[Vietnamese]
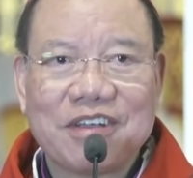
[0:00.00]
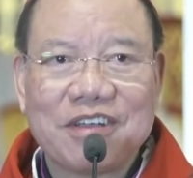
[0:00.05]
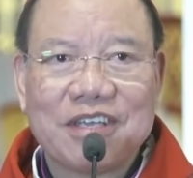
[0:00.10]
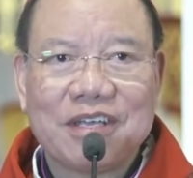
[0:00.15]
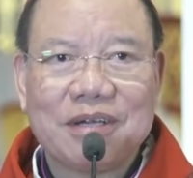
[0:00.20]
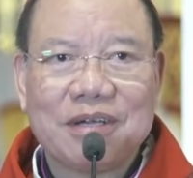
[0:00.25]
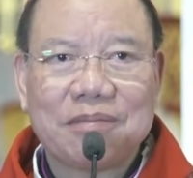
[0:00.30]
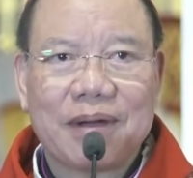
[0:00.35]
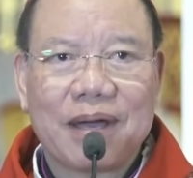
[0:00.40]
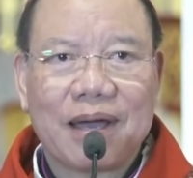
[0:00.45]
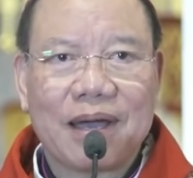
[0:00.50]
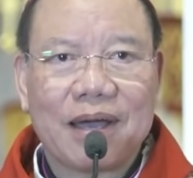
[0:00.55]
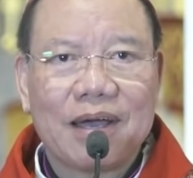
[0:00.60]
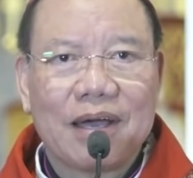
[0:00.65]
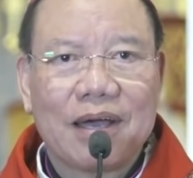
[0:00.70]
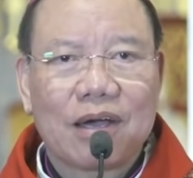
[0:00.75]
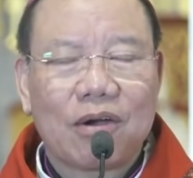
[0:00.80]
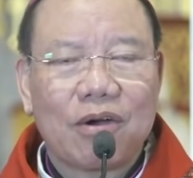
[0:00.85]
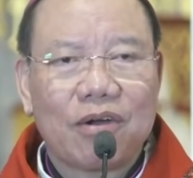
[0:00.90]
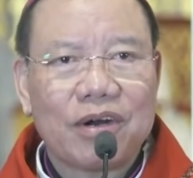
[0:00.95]
Nhưng mà
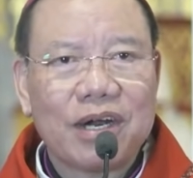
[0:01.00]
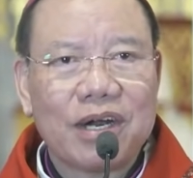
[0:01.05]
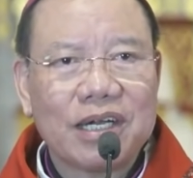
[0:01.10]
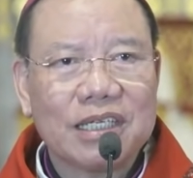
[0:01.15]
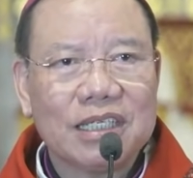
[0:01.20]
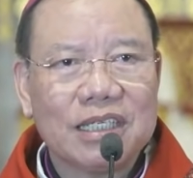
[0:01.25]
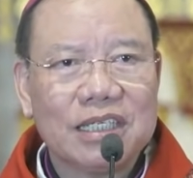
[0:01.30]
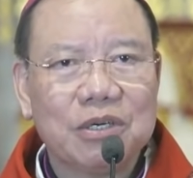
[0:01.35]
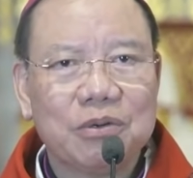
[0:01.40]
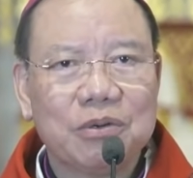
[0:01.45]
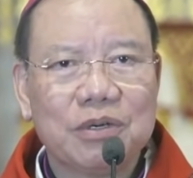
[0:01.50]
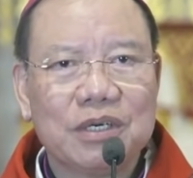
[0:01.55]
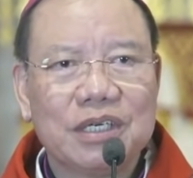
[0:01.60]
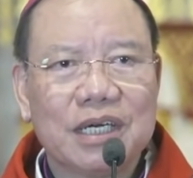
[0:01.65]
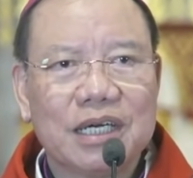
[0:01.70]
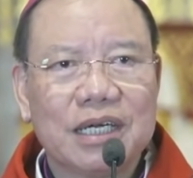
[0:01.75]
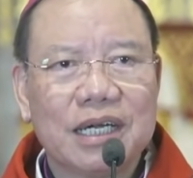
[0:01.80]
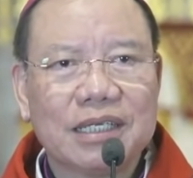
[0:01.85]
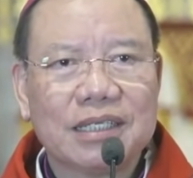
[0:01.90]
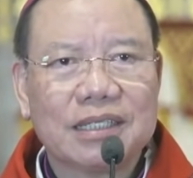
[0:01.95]
có rất nhiều
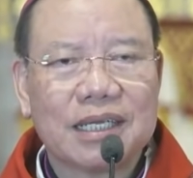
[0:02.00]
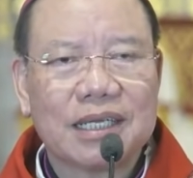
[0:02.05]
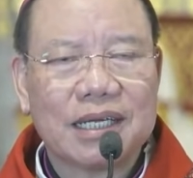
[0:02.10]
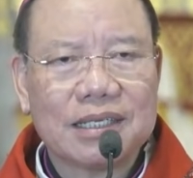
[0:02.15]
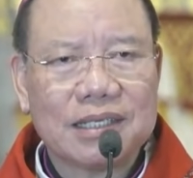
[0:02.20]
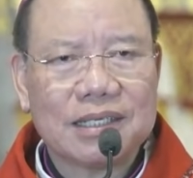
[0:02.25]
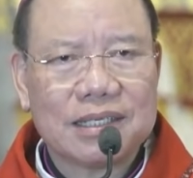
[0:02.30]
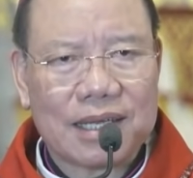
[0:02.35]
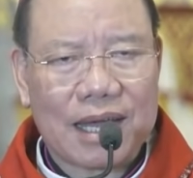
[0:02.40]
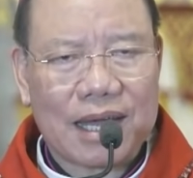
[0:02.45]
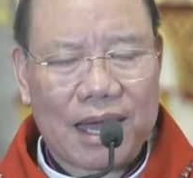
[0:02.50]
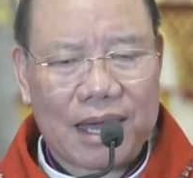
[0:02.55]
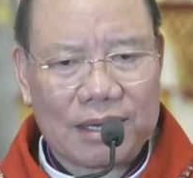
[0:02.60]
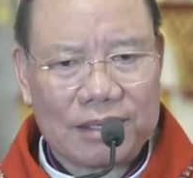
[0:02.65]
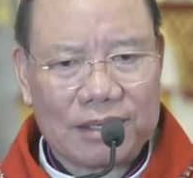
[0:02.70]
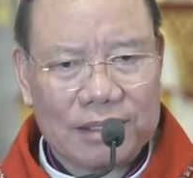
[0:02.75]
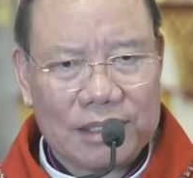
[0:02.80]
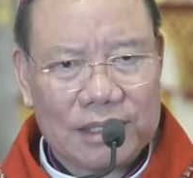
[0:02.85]
người đã sẵn sàng